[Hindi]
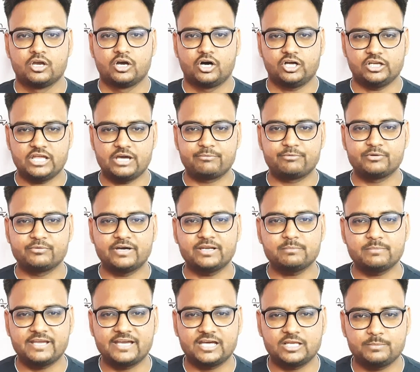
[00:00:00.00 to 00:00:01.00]
हेलो एवरीवन
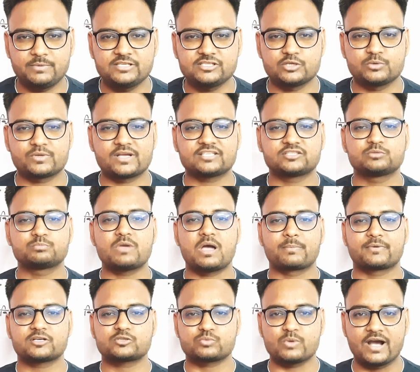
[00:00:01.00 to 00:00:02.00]
मैं अरविंद जेनुकाशन में
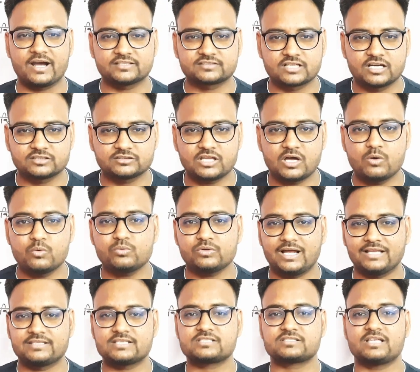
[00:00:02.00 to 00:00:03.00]
आपका स्वागत करता हूं
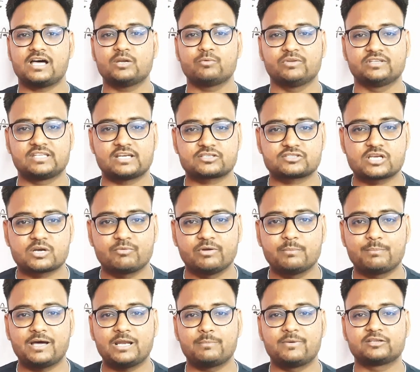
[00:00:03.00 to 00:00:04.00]
राजस्थान वनरक्षक
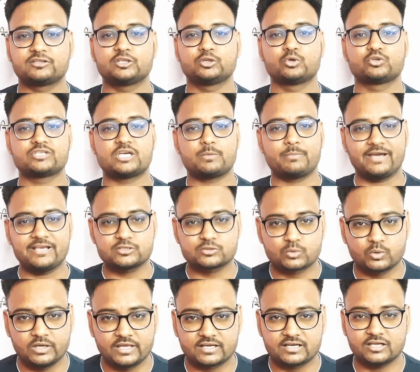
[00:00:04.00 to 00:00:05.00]
वनपाल भर्ती 2022
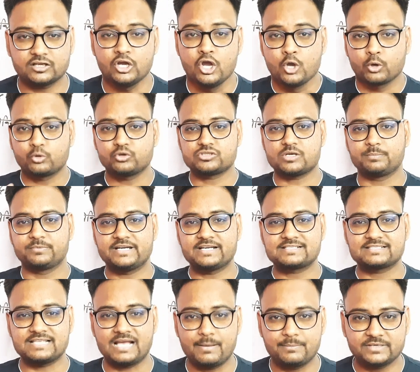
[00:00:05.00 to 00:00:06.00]
को लेकर कुछ अपडेट
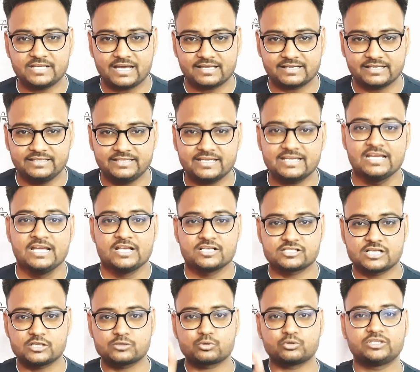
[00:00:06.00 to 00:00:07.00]
सामने आ रही है
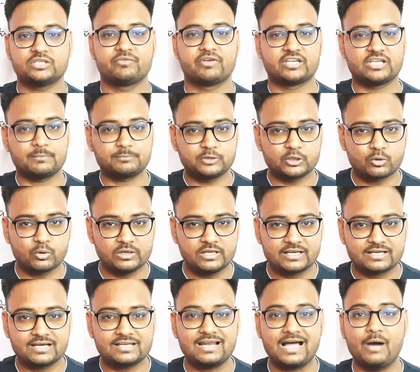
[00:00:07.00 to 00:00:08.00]
संशोधित विज्ञप्ति को
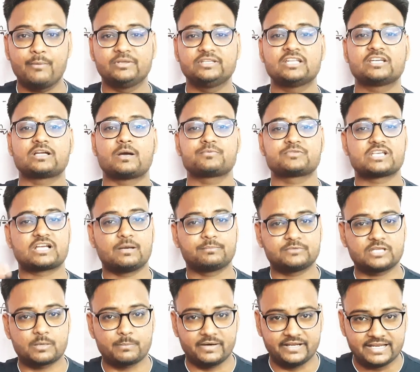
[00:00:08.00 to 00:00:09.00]
लेकर आवेदन कब से कब
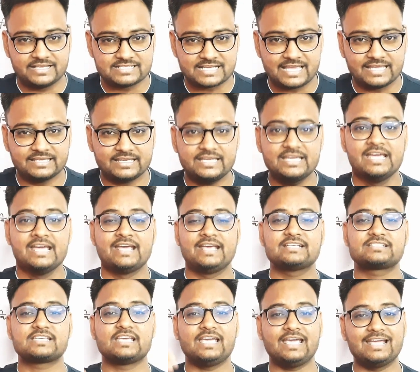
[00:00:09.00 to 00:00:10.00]
तक भरे जाएंगे
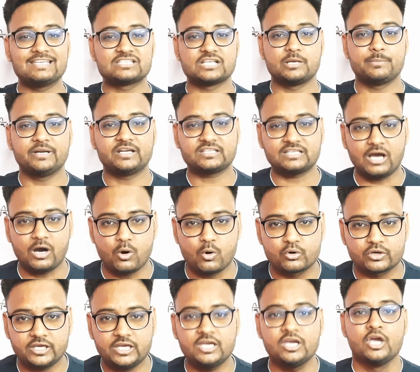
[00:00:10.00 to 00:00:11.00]
इसकी एज लिमिट क्या होगी